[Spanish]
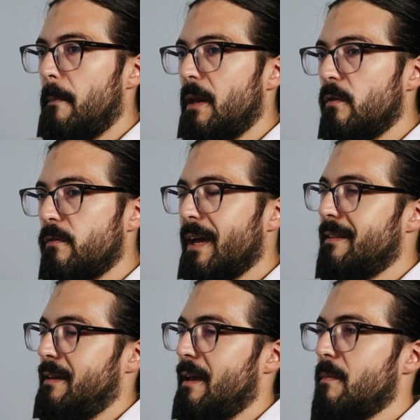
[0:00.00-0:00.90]
pero
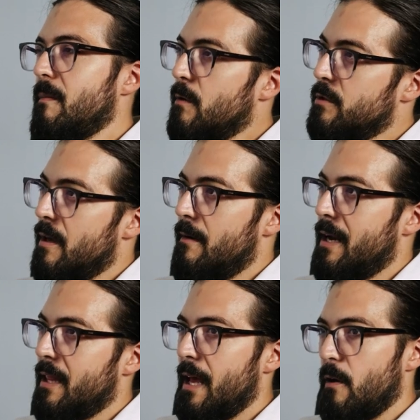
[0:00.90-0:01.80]
fíjate que a mí me gusta
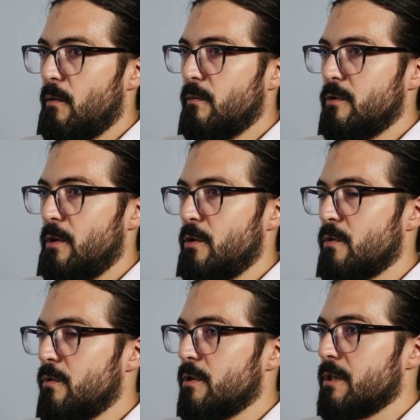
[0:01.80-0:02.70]
hablar de algo mucho en los
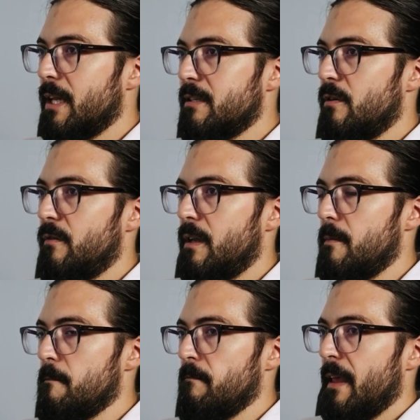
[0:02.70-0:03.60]
cursos,
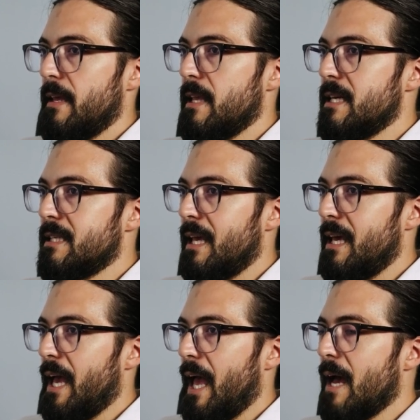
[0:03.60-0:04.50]
Christopher, y es
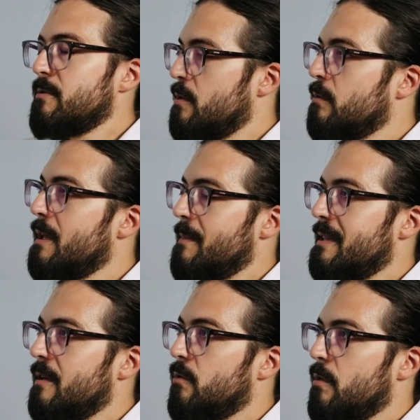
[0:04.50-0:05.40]
que
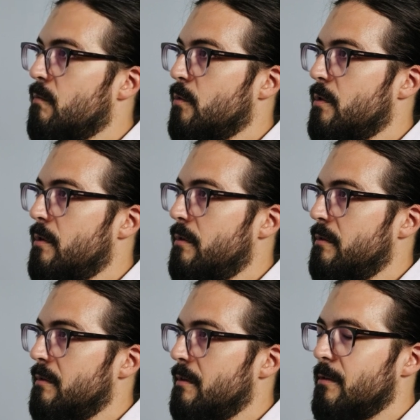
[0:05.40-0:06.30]
absolutamente todo el mundo
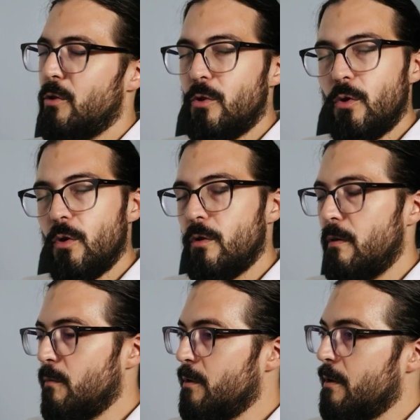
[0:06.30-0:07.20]
todo
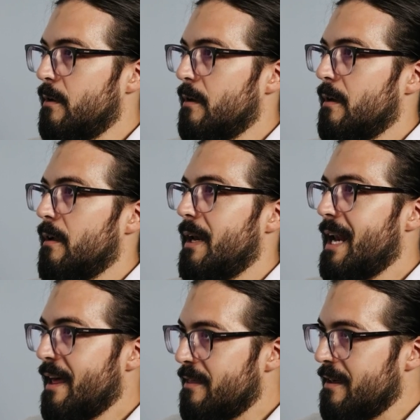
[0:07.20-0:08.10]
el mundo
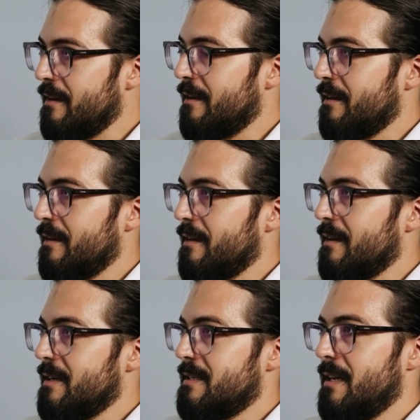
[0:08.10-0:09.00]
nace
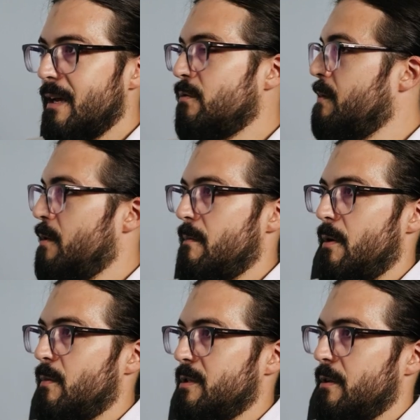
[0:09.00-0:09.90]
sin ningún tipo de
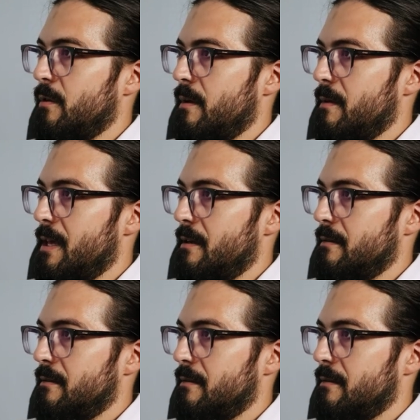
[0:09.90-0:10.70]
propósito de vida.